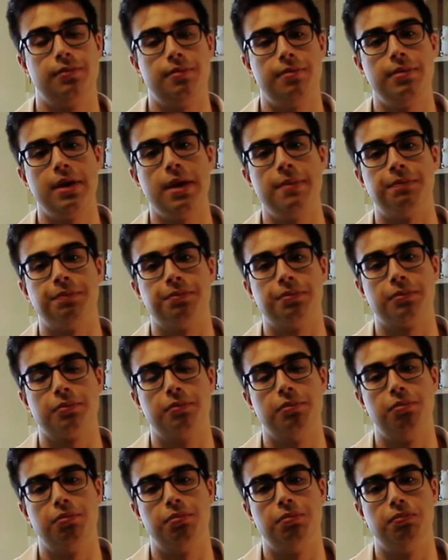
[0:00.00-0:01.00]
Bien,
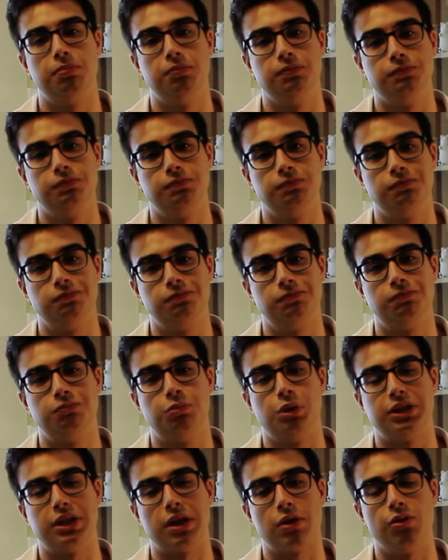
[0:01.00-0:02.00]

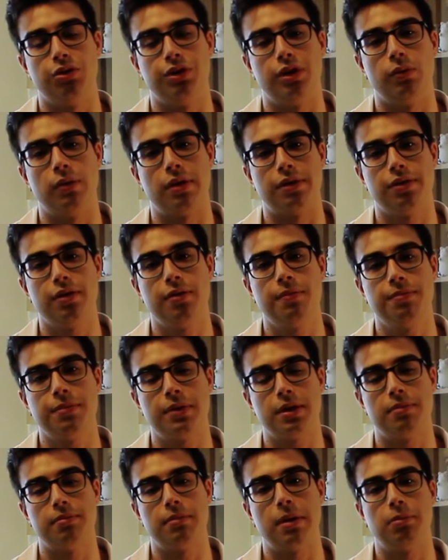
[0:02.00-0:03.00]
pues a continuación
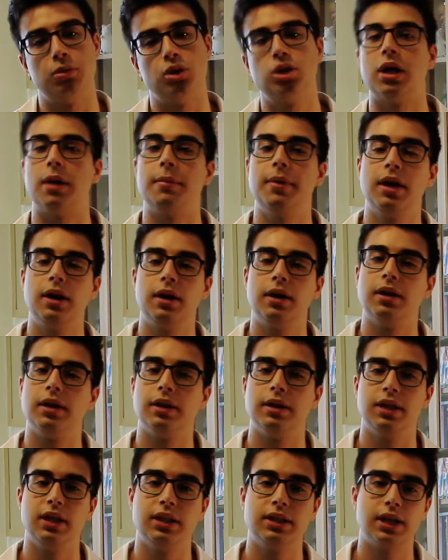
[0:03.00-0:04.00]
vamos a ver
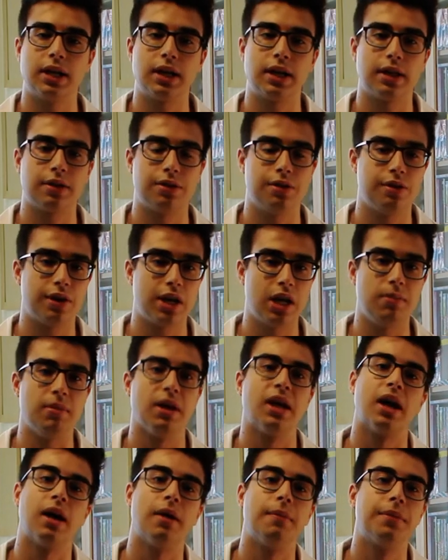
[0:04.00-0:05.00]
dicha reacción
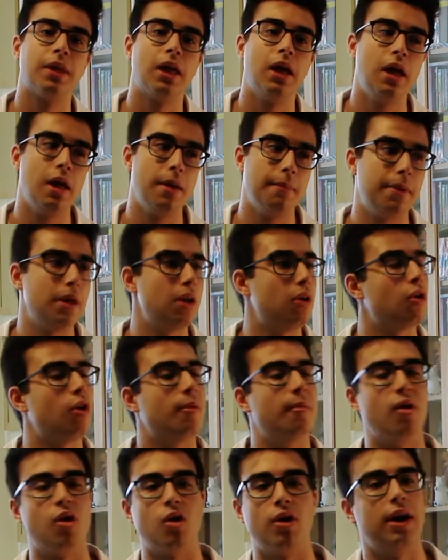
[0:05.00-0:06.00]
química. Pero
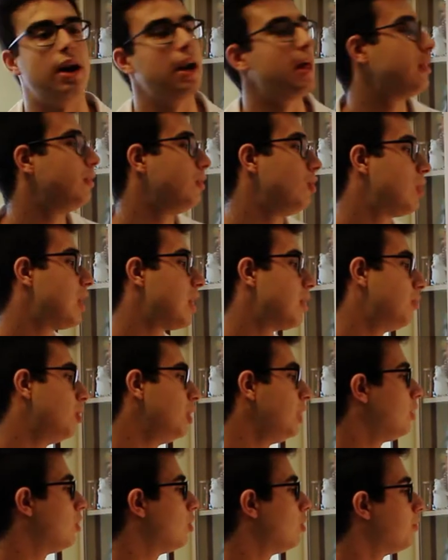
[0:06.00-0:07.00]
como con el ácido
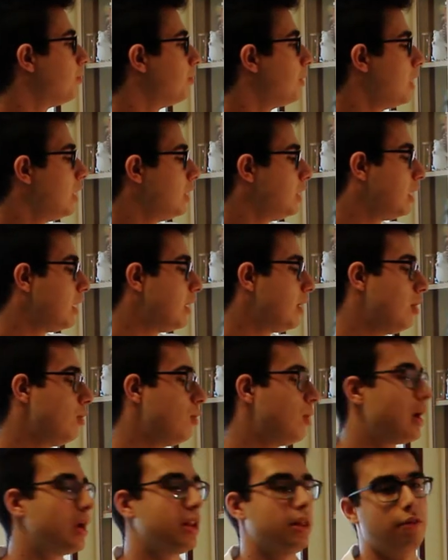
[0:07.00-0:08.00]
carbónico tiene
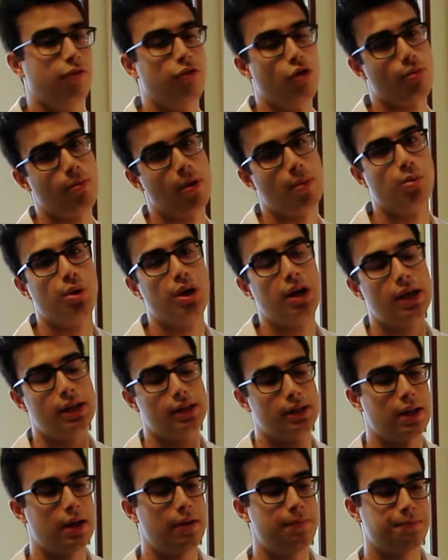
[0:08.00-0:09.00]
lugar de forma muy
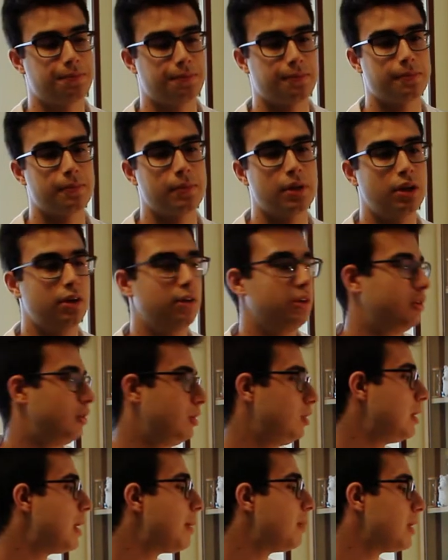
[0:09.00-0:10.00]
lenta,
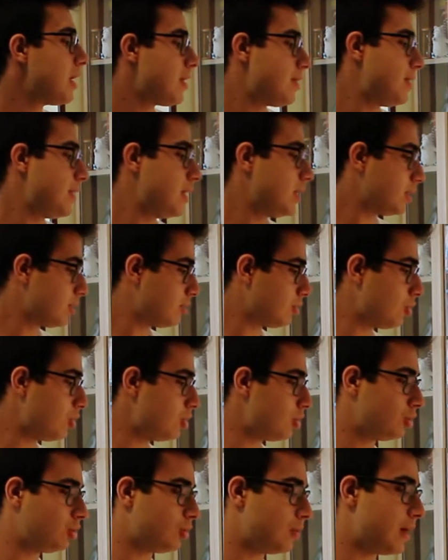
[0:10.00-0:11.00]
la voy a hacer
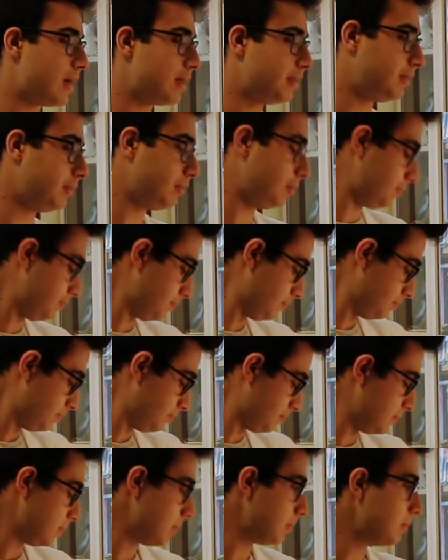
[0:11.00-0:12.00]
con otro ácido,
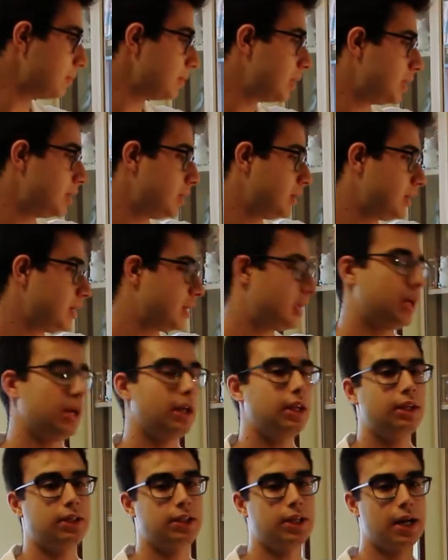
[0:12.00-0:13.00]

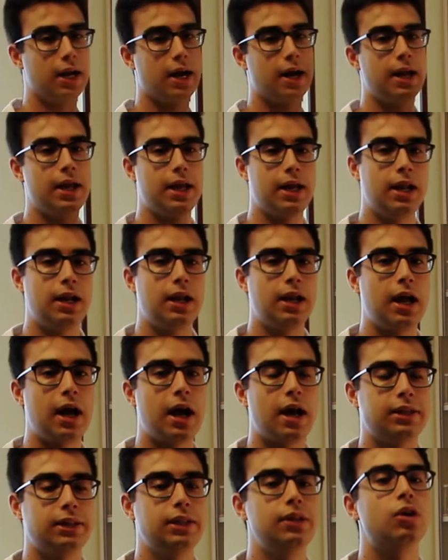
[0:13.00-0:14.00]
que será el
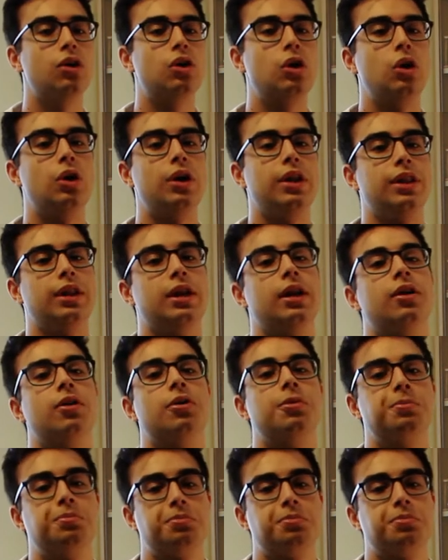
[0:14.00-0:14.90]
ácido clorhídrico.